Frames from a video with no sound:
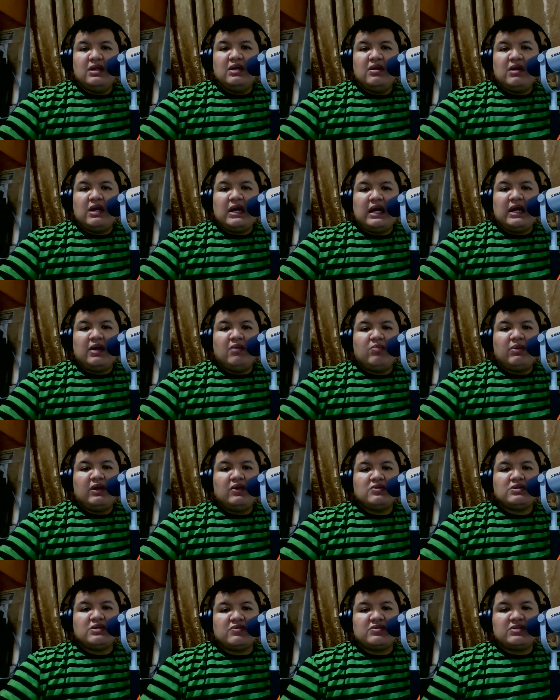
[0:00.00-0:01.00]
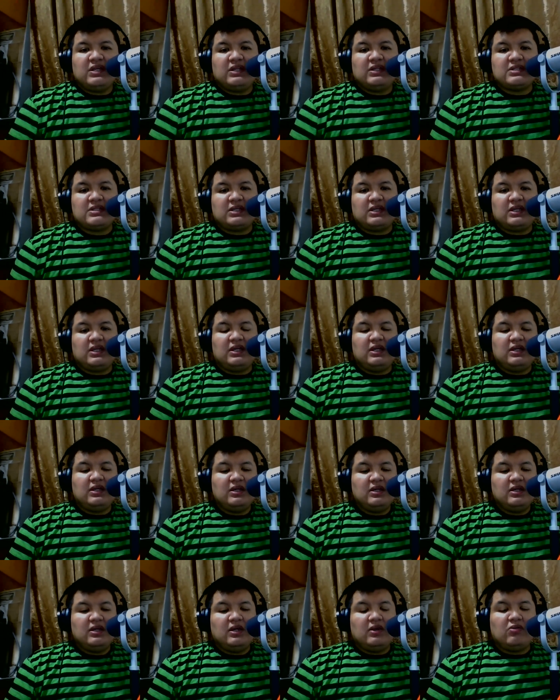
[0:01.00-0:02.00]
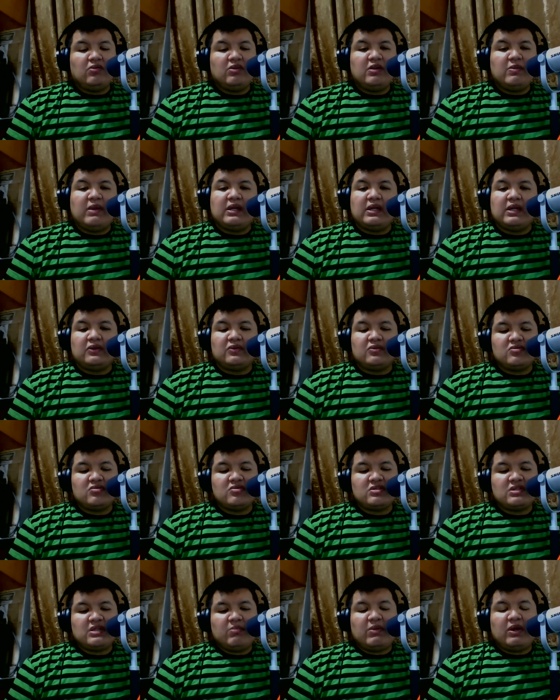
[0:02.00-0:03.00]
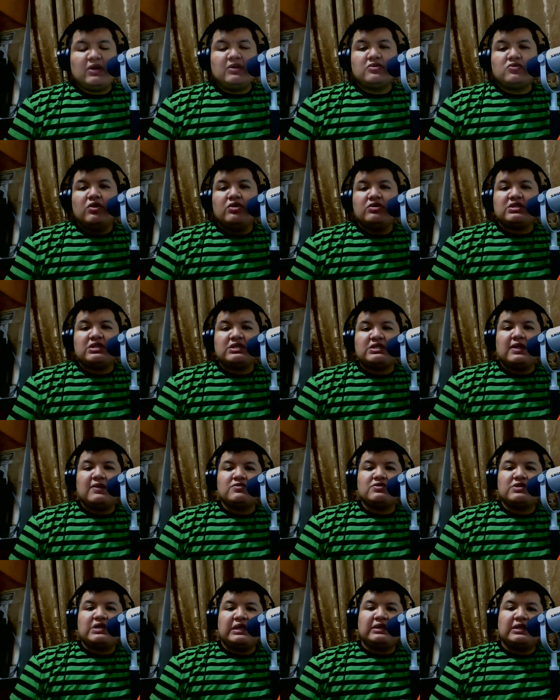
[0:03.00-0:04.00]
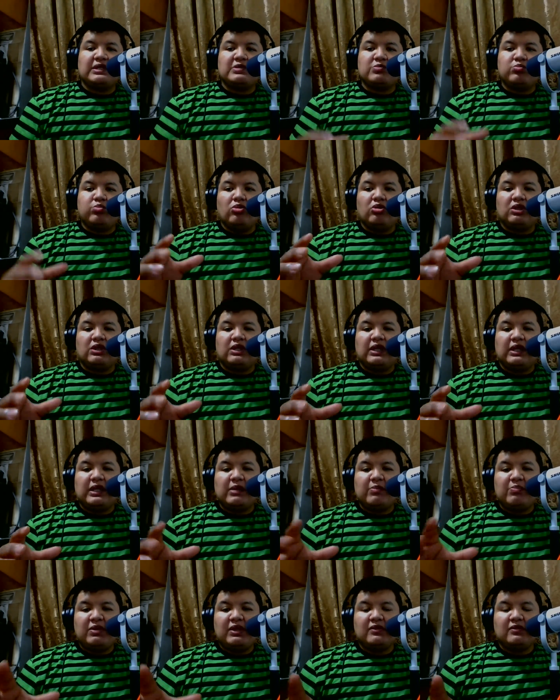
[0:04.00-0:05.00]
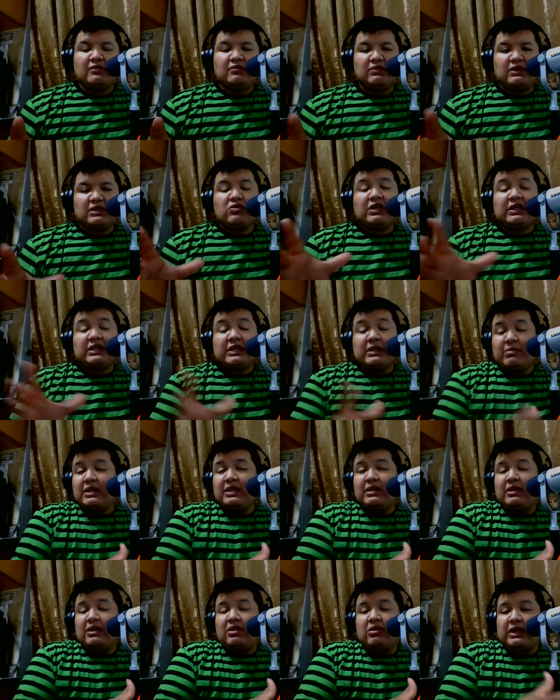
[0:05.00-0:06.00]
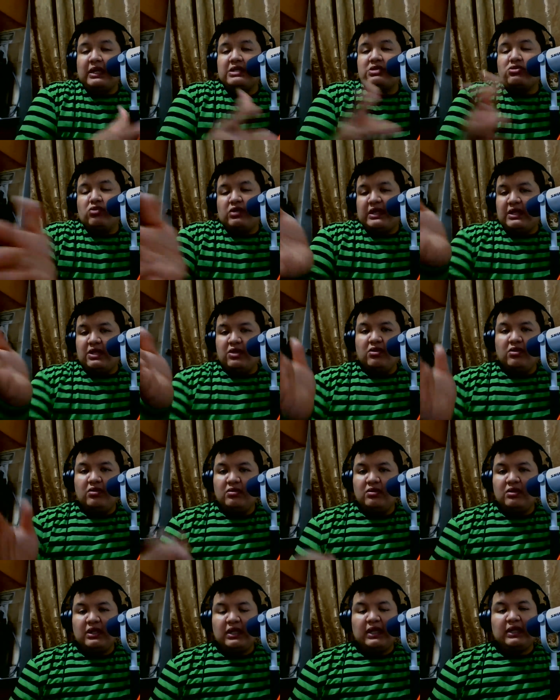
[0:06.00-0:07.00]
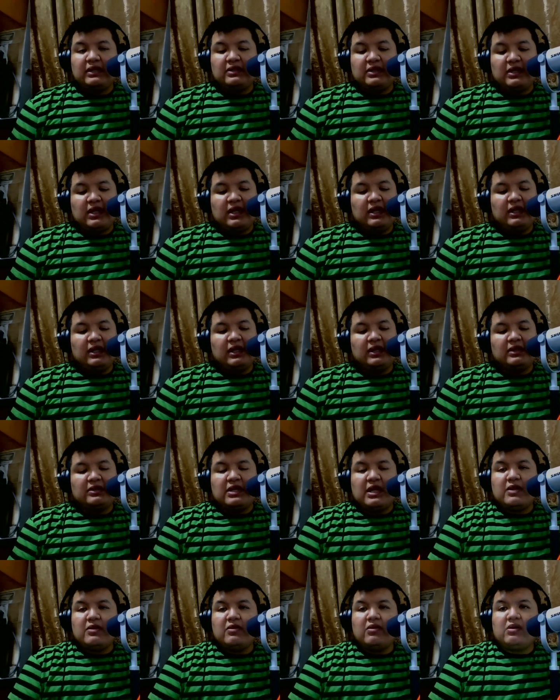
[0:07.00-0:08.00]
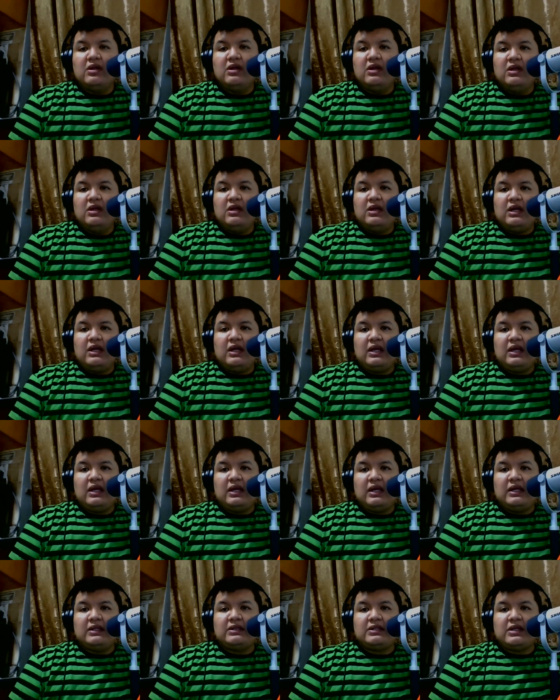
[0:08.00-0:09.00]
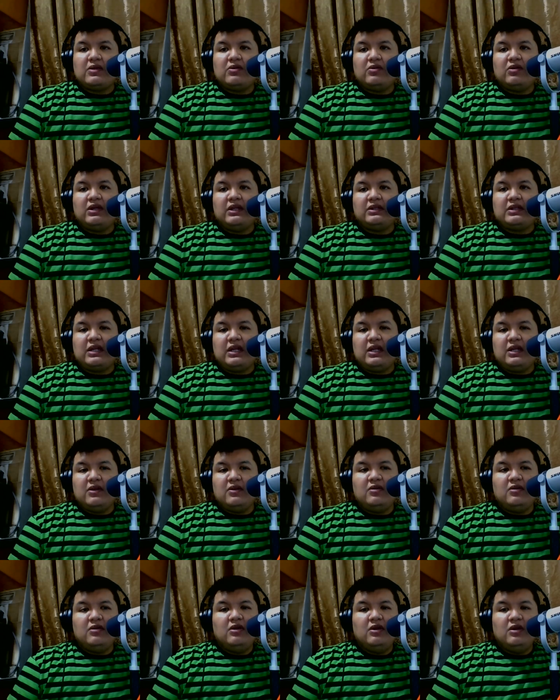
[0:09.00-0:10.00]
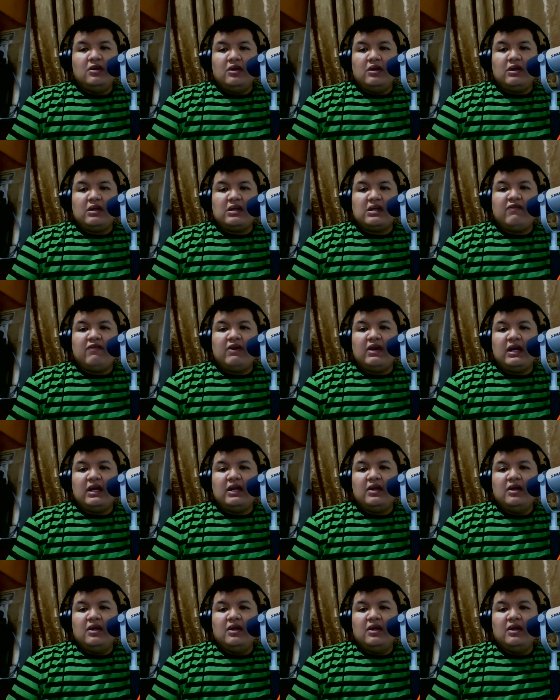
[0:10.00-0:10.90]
Hay varios ausentes aquí. Rudy Barrietos no están, varios jugadores que están ausentes porque repito, es lo que también lo que es lo que dio el, entrenador el entrenador interino Rafael